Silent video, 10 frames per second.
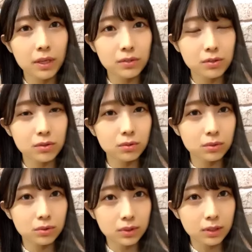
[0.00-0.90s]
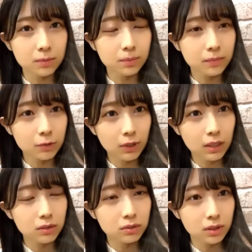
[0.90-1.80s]
明するというかわ
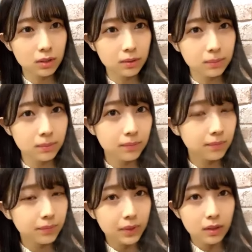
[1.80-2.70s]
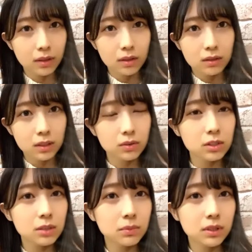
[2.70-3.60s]
かるから楽
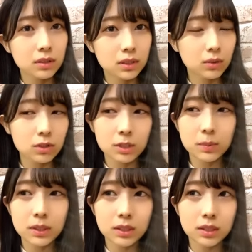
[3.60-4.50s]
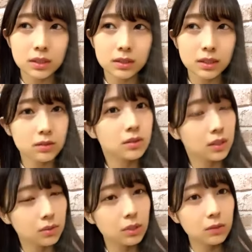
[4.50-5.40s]
しみ楽しみです
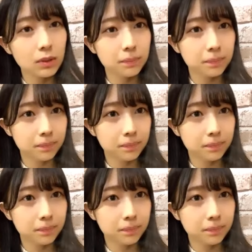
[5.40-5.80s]
ねそれは